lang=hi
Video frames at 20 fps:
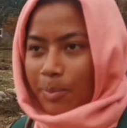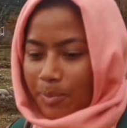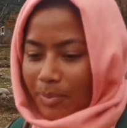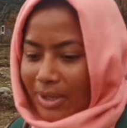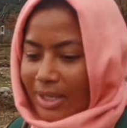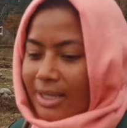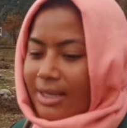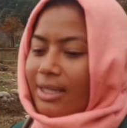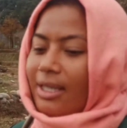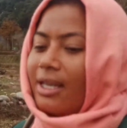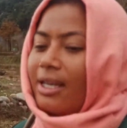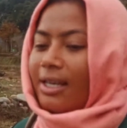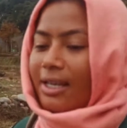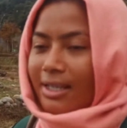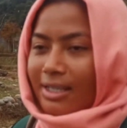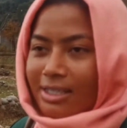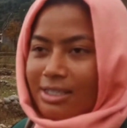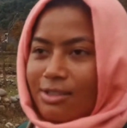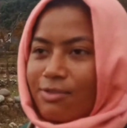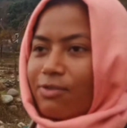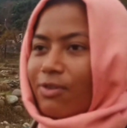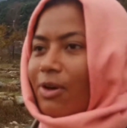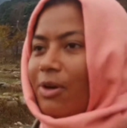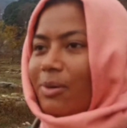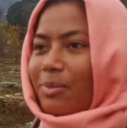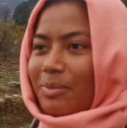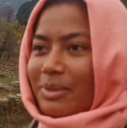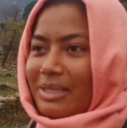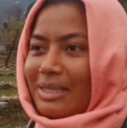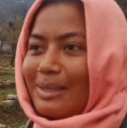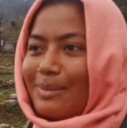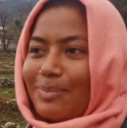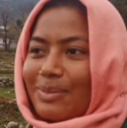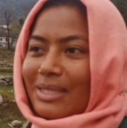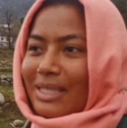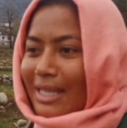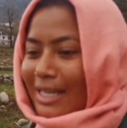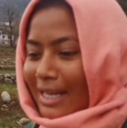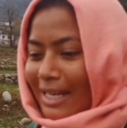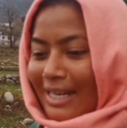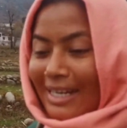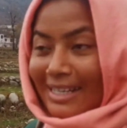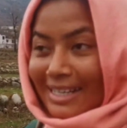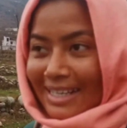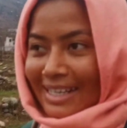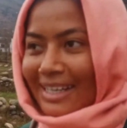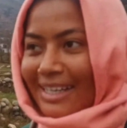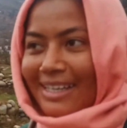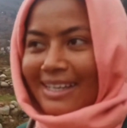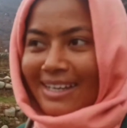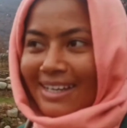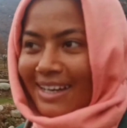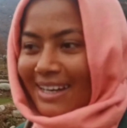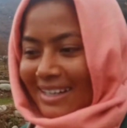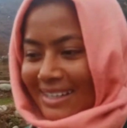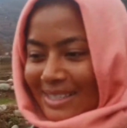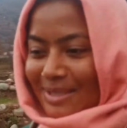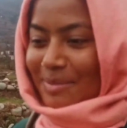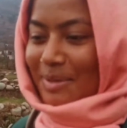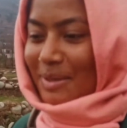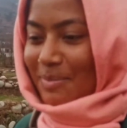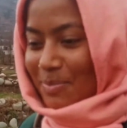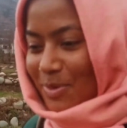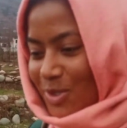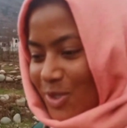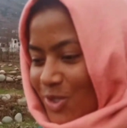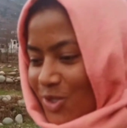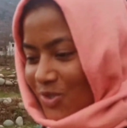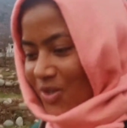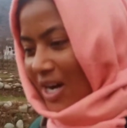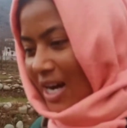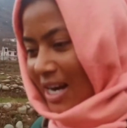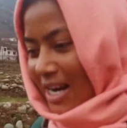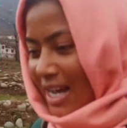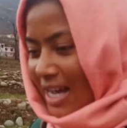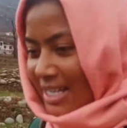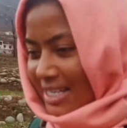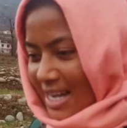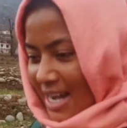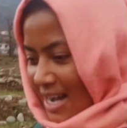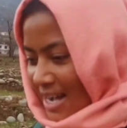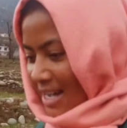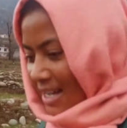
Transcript: मिलते हैं नेक्स्ट व्लॉग में तब तक के लिए टेक केयर आगे से मेरा पुच्चू आ रहा है आजा